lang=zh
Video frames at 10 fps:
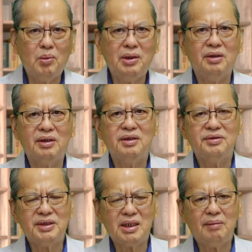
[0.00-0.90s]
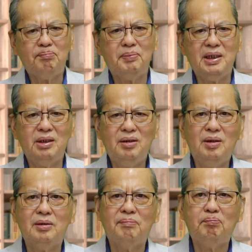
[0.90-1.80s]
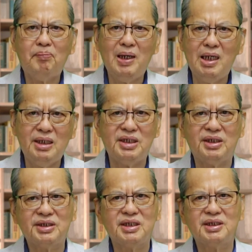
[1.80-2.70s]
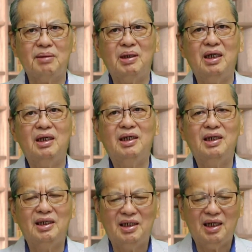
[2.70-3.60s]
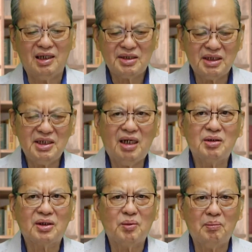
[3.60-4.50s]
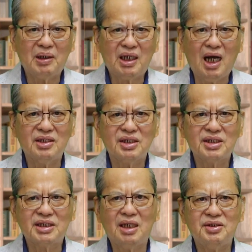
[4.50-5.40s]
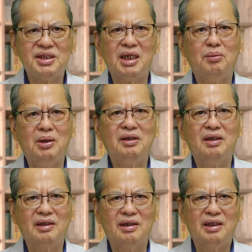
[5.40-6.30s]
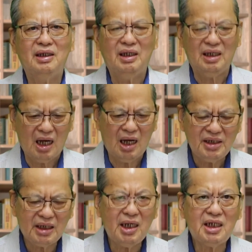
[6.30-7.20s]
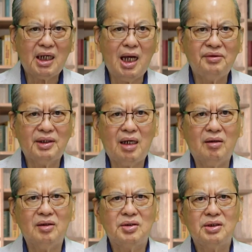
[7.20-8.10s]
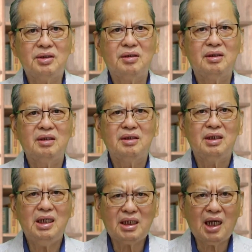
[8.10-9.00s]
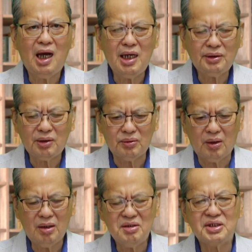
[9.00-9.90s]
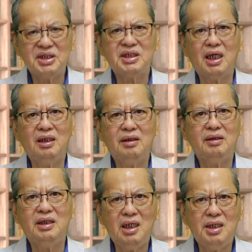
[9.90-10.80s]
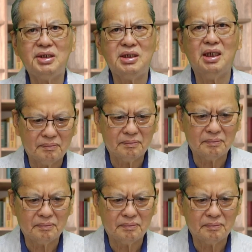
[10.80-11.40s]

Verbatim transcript: 问这个比喻的背景是什么？啊，这要我们看上下文啊，你可以看到一开头二十章第一节，